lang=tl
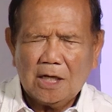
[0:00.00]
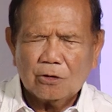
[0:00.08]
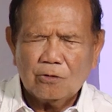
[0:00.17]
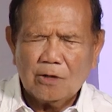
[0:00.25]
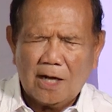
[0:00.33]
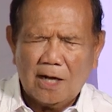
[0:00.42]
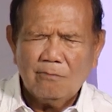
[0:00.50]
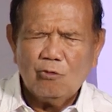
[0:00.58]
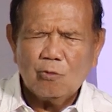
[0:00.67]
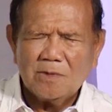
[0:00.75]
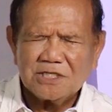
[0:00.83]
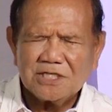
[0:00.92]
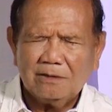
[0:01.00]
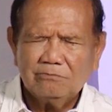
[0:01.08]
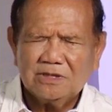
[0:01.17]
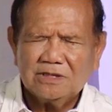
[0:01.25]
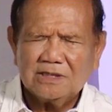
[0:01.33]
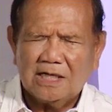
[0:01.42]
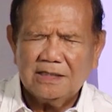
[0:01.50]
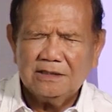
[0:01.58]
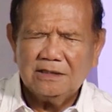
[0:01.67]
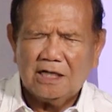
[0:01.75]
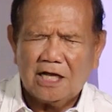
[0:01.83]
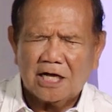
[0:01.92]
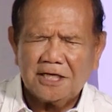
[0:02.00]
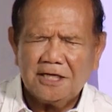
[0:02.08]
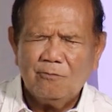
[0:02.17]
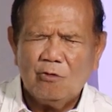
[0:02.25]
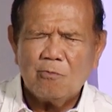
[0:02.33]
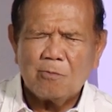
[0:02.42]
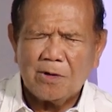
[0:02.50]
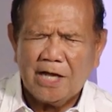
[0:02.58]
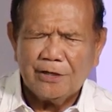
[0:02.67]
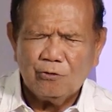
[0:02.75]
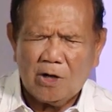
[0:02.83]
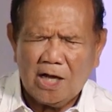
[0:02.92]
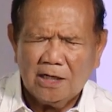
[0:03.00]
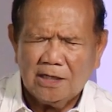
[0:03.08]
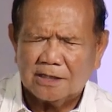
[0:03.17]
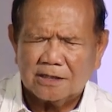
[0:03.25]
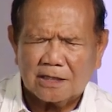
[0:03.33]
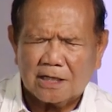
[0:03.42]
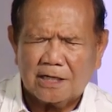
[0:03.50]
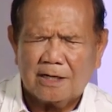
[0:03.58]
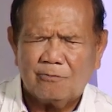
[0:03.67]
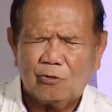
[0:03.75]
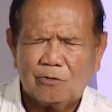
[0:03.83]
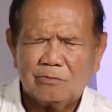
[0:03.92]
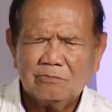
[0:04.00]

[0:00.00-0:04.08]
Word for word: aron among masabtan ang imong plano alang kanam.